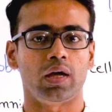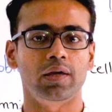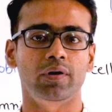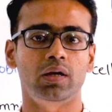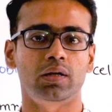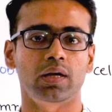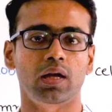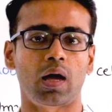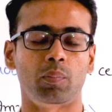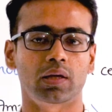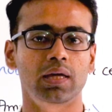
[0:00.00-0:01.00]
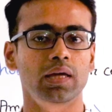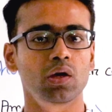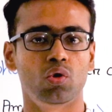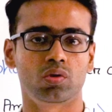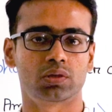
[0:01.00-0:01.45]
ইভেন্টে আমরা কি
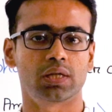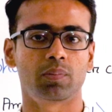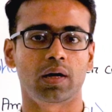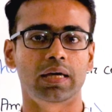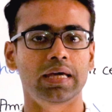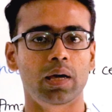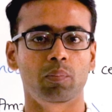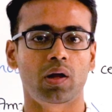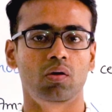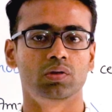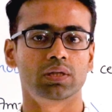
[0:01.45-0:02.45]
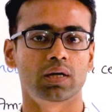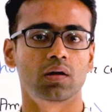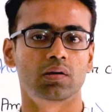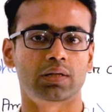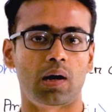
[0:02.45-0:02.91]
কি হচ্ছে বা কী কী আমরা
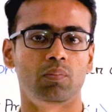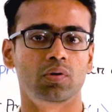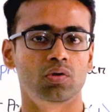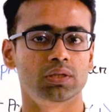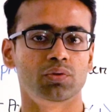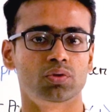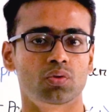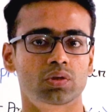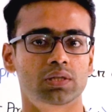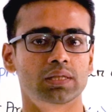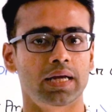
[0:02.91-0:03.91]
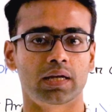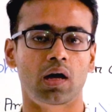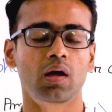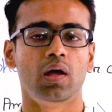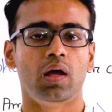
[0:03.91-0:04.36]
লজিক্যাল টার্মোলজি ইউজ করছি
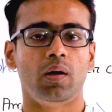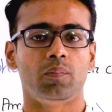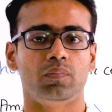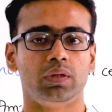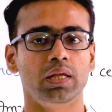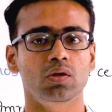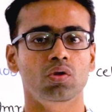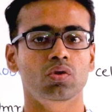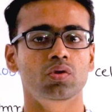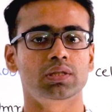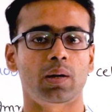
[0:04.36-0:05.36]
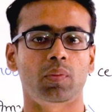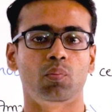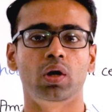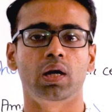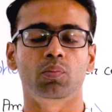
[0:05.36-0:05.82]
সেটা দ্বিতীয়ত হচ্ছে
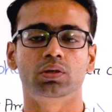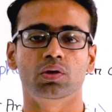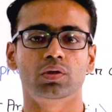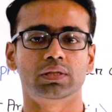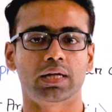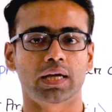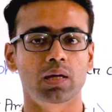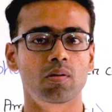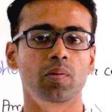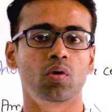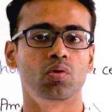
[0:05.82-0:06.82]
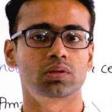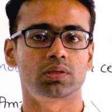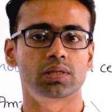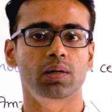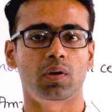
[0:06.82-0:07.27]
আমরা বলে নিব যে হচ্ছে এটা কীভাবে
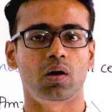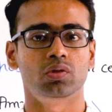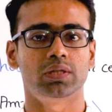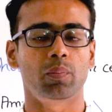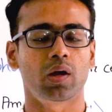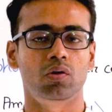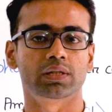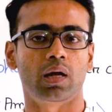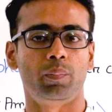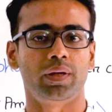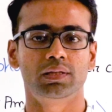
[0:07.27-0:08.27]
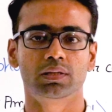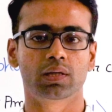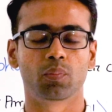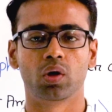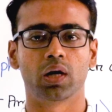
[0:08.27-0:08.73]
হচ্ছে বা হচ্ছে এমব্রায়োলজিক্যাল
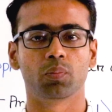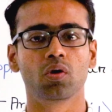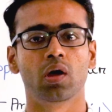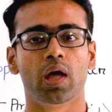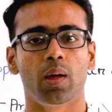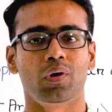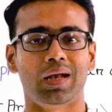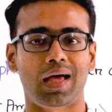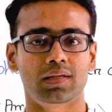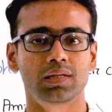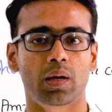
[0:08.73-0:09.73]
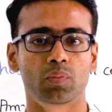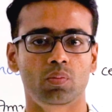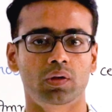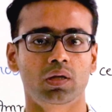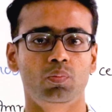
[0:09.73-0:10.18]
বেসিসটা বলে নিব এবং লাস্টলি আমি
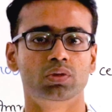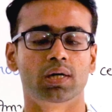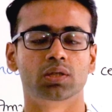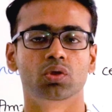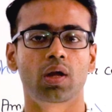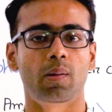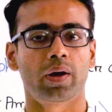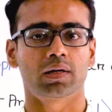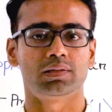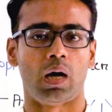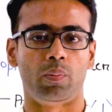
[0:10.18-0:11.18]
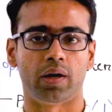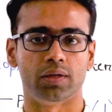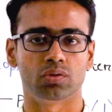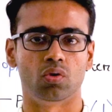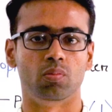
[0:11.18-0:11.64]
তোমাদের বোঝার জন্য আবার একটা
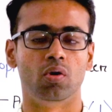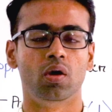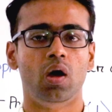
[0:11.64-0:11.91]
সামারাইজ করব